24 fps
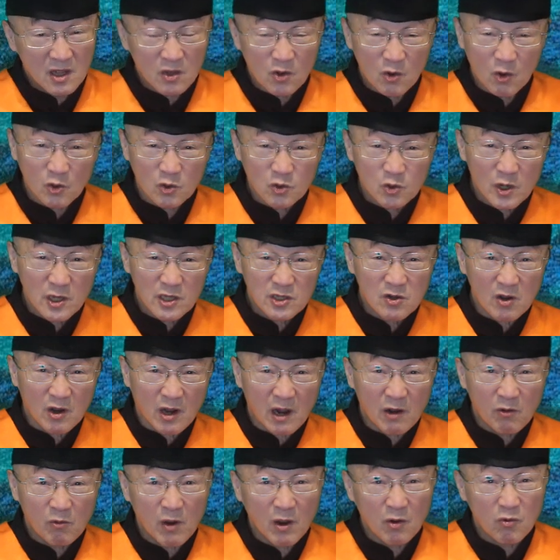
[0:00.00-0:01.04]
有罪就
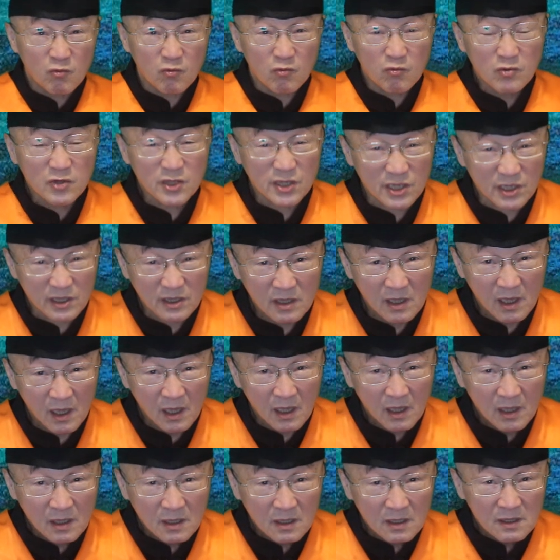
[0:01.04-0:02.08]
赶快服刑，
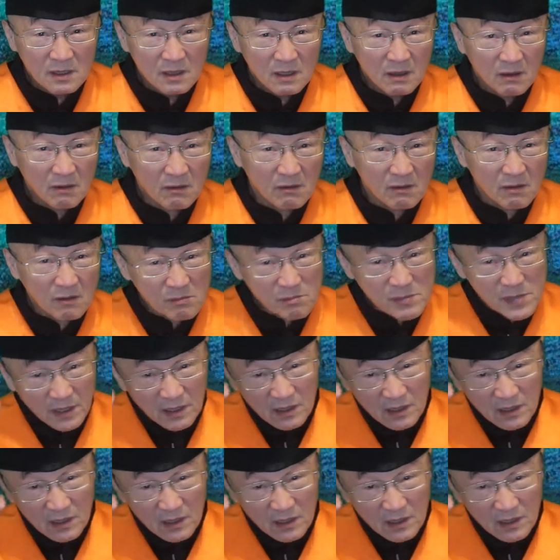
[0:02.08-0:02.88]
我